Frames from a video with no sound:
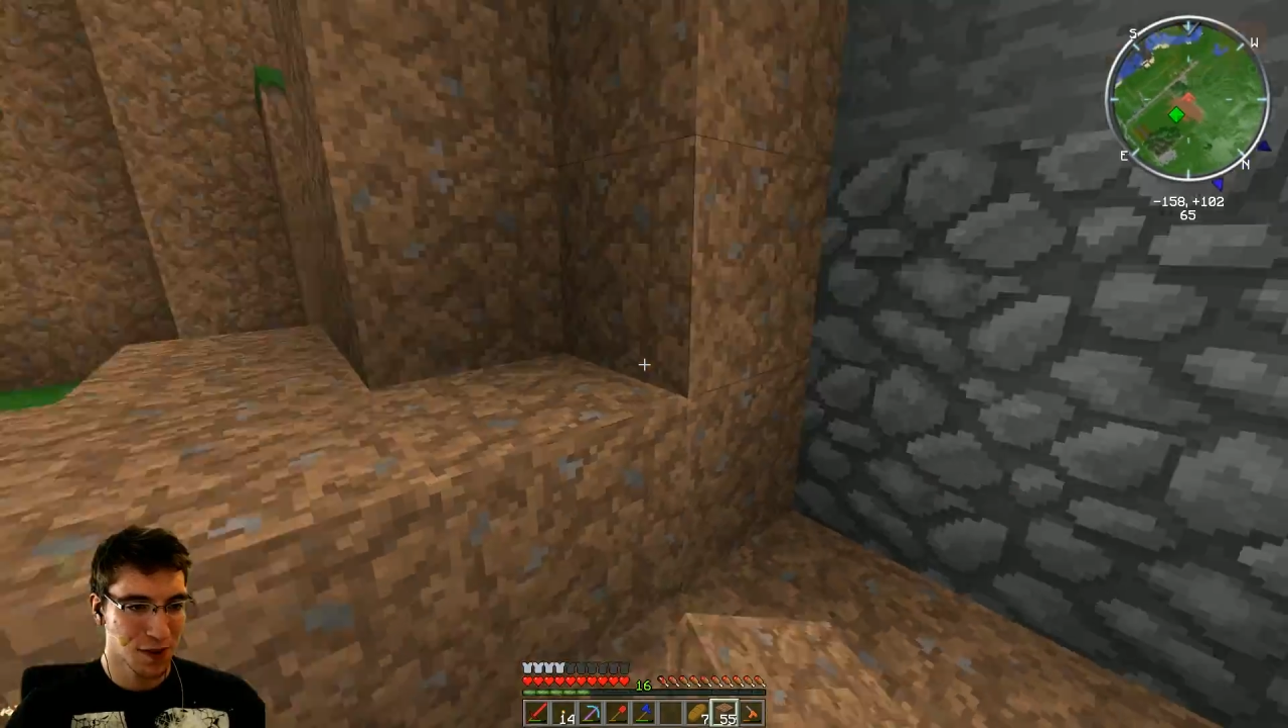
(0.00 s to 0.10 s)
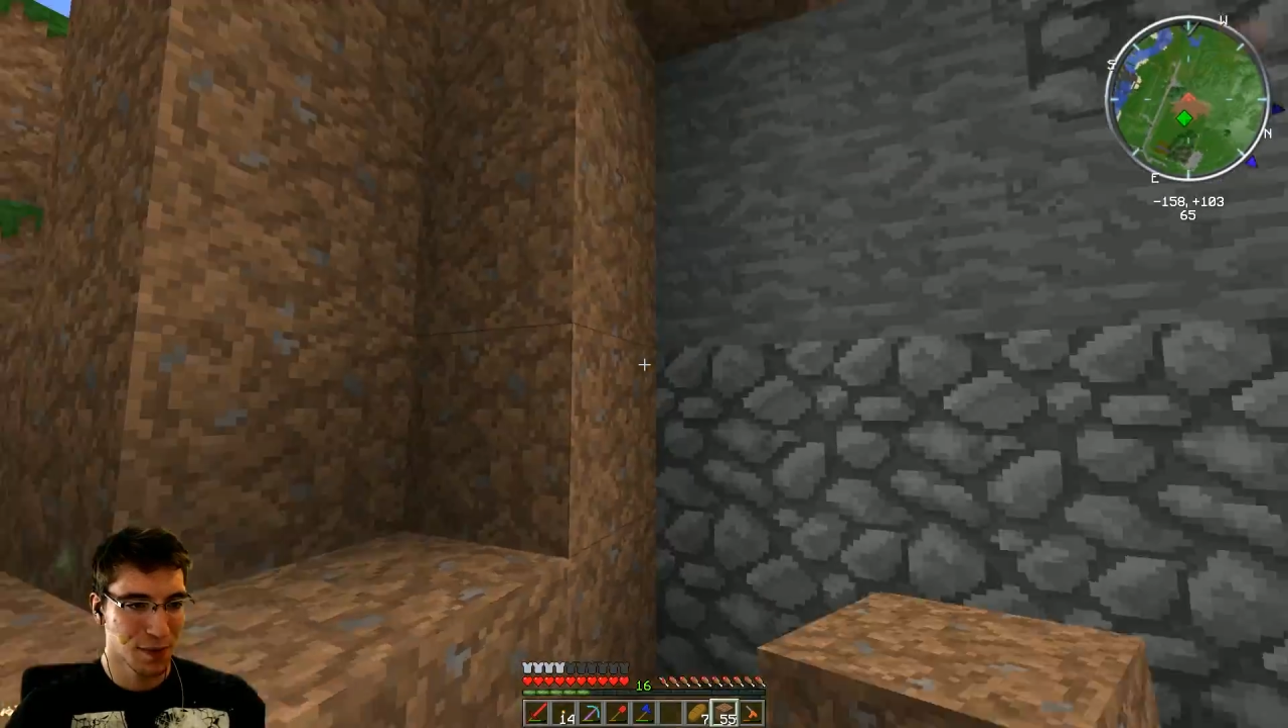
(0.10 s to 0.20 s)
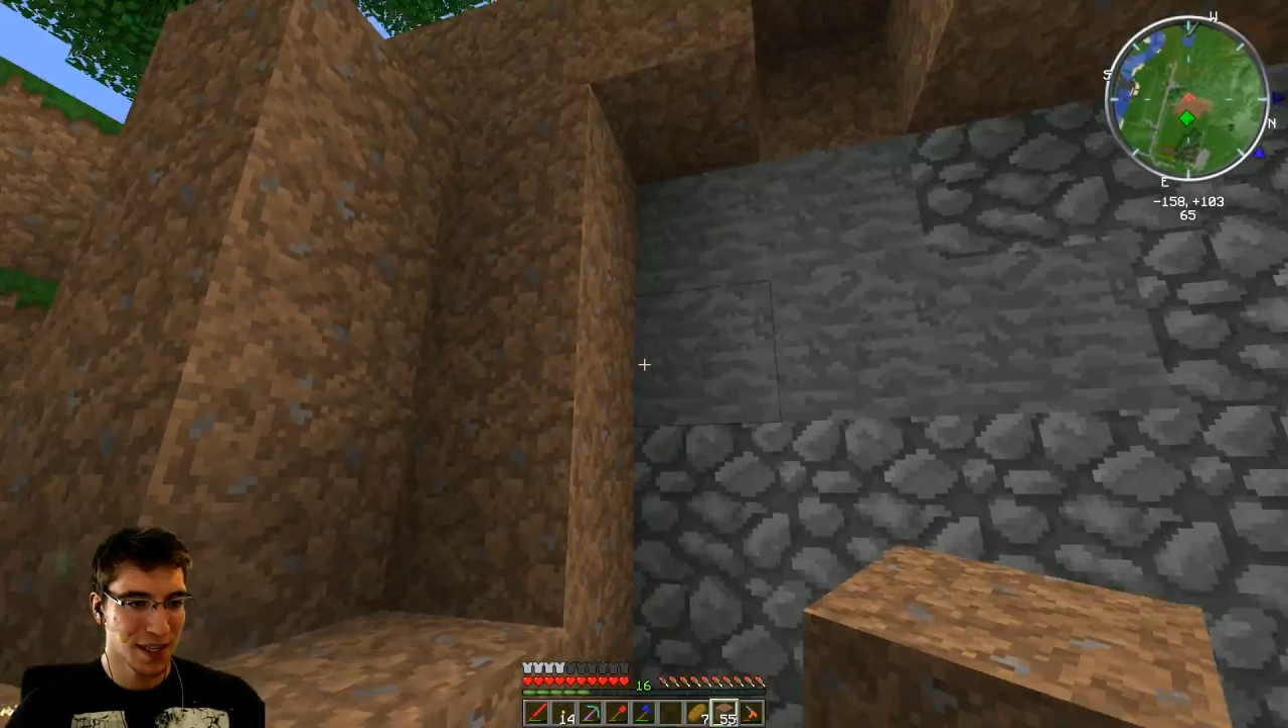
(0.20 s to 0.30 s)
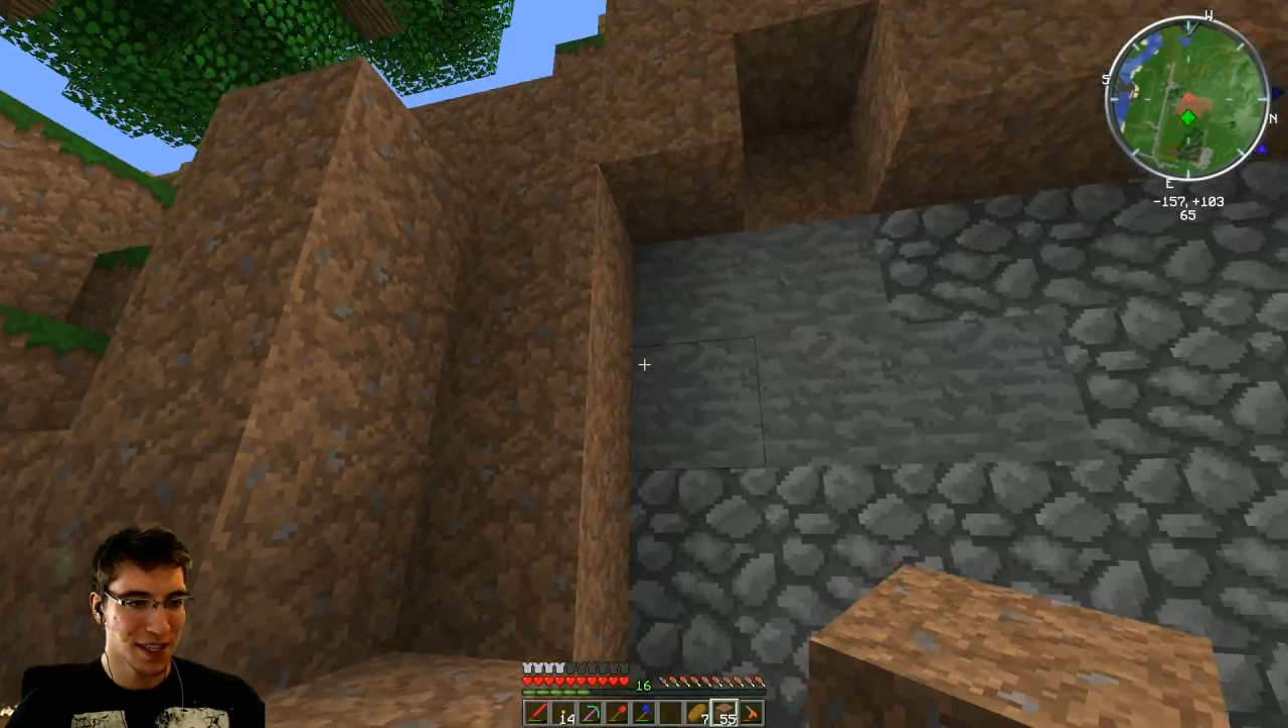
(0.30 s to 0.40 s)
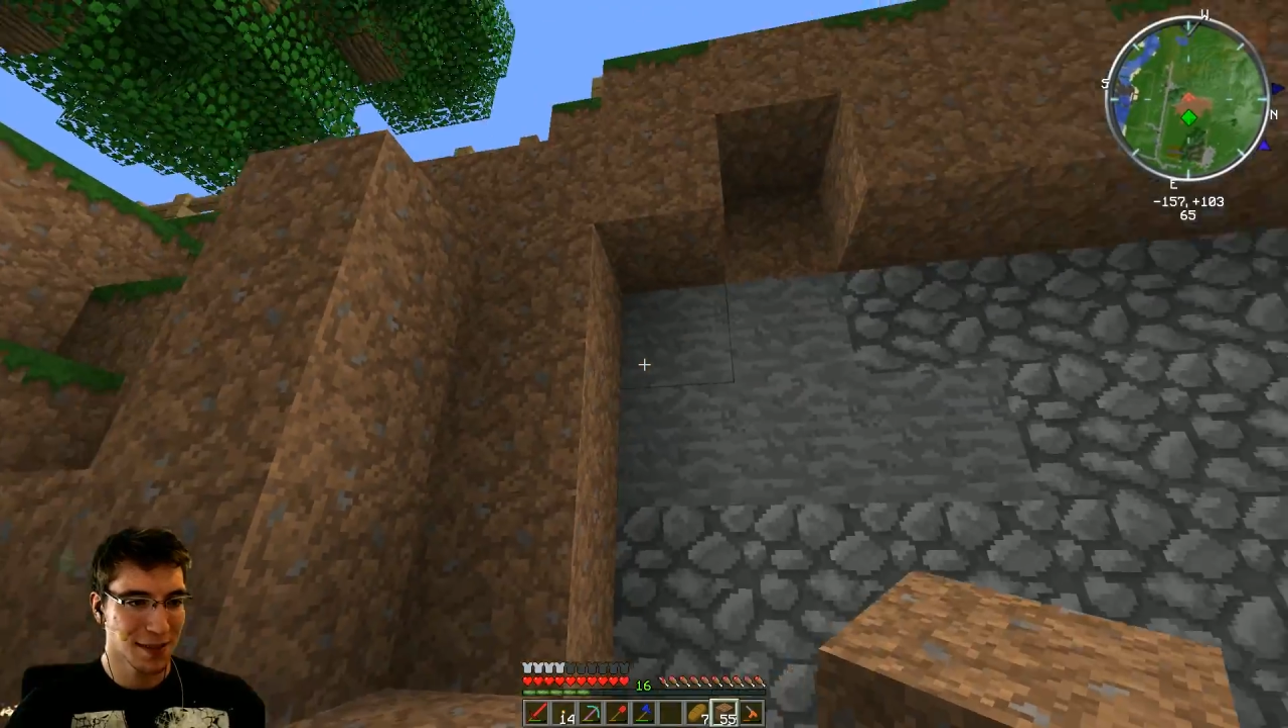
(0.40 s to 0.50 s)

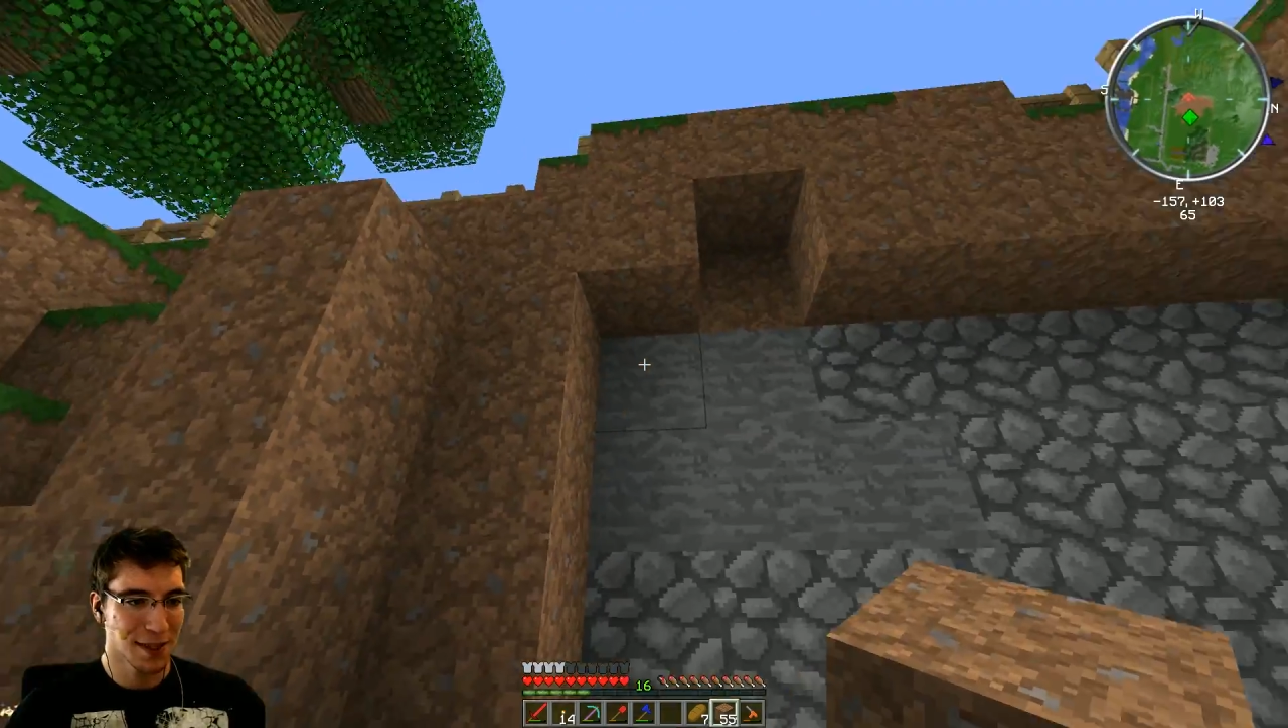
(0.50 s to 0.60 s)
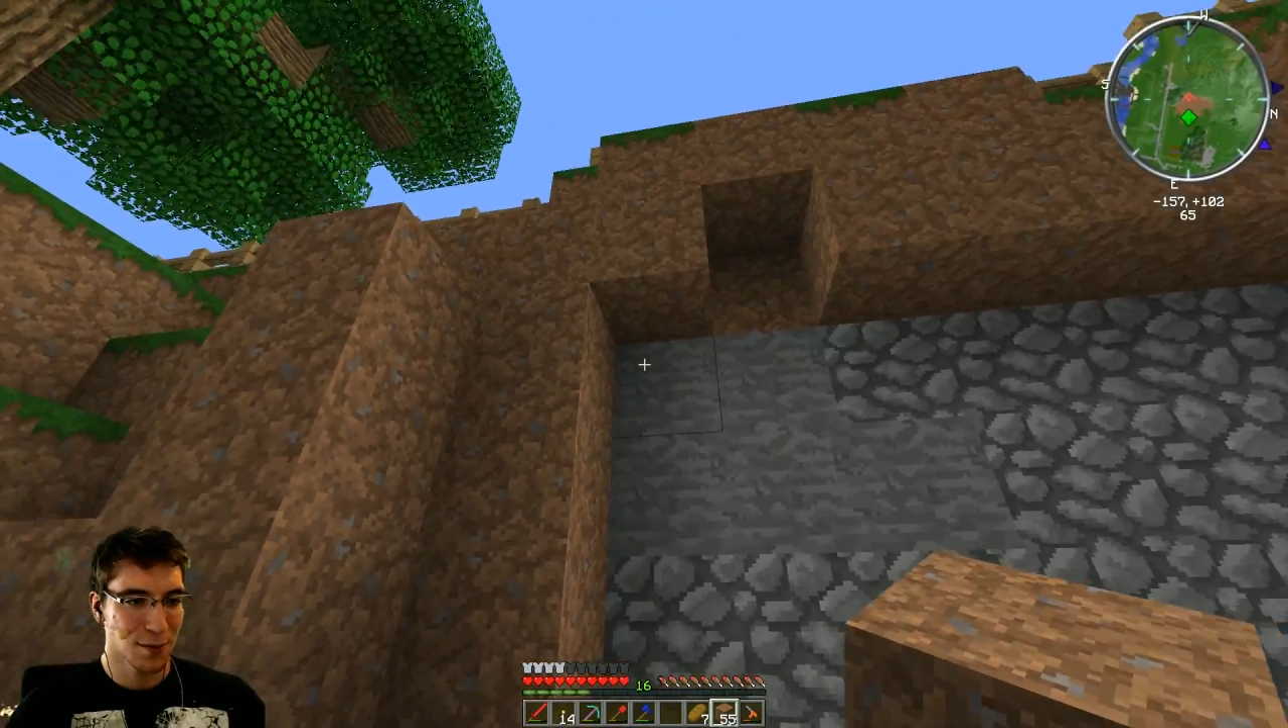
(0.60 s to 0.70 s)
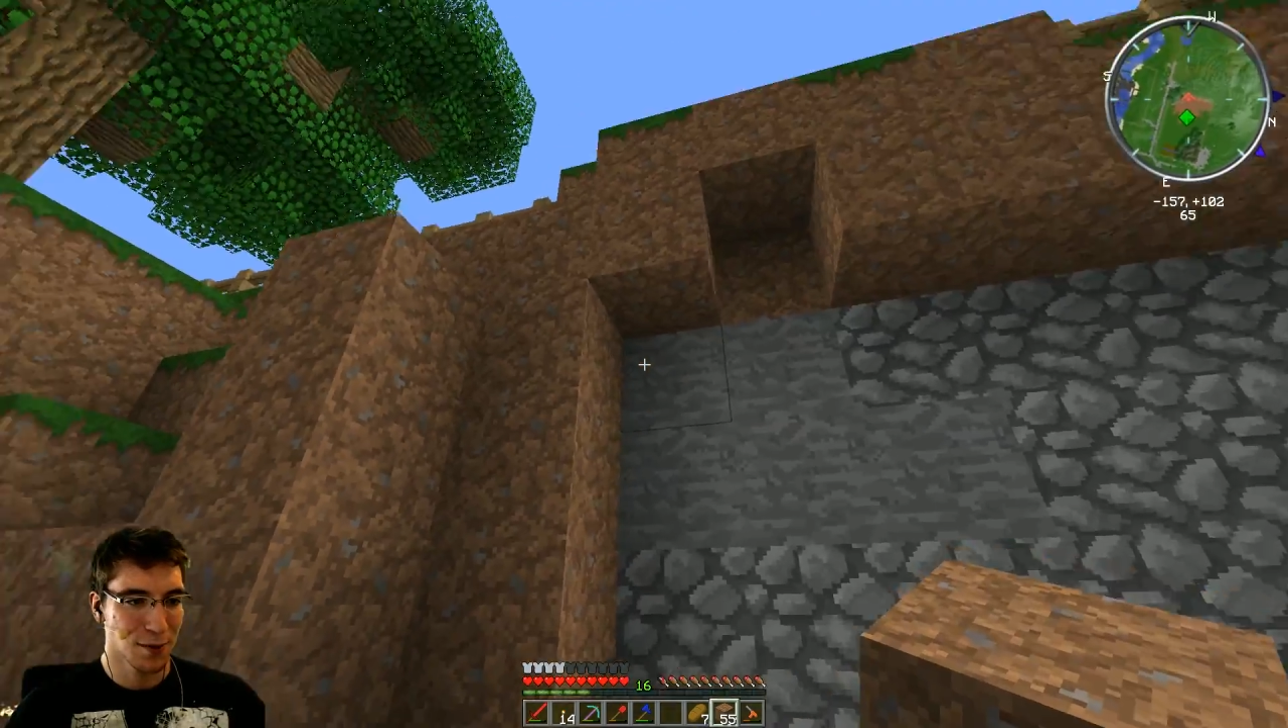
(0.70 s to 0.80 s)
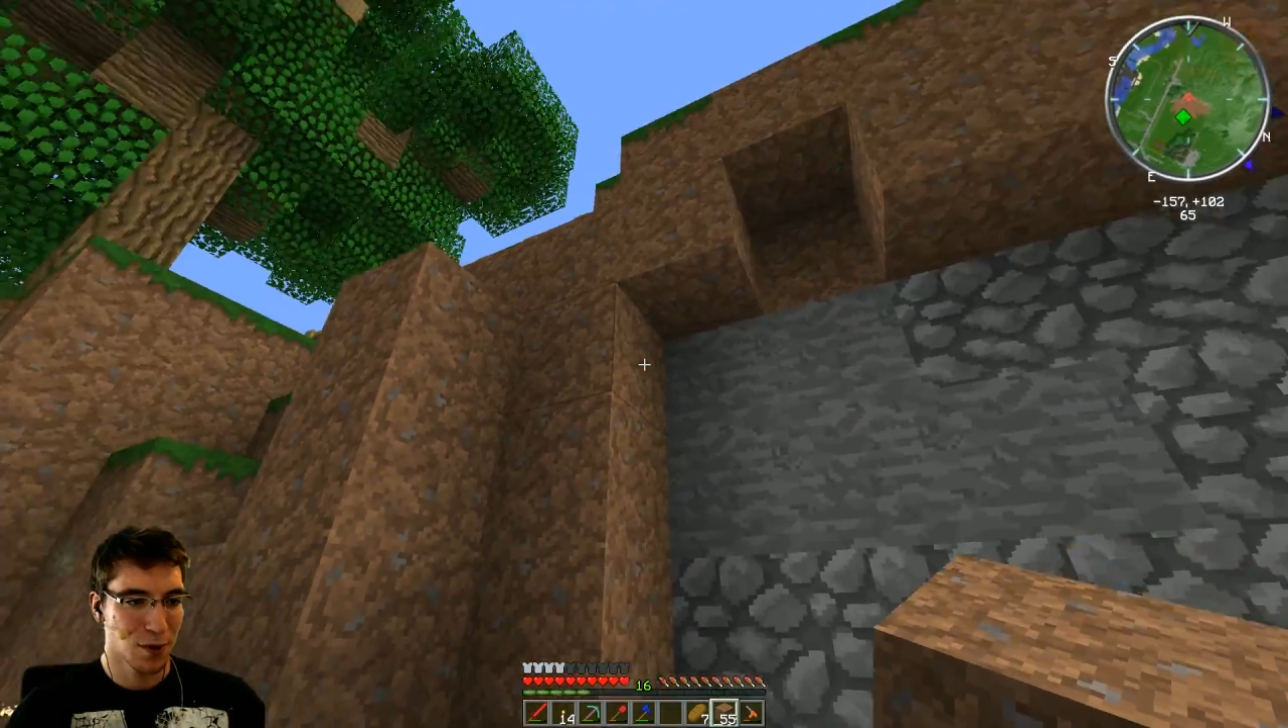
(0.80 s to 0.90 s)
zumindest mal so eine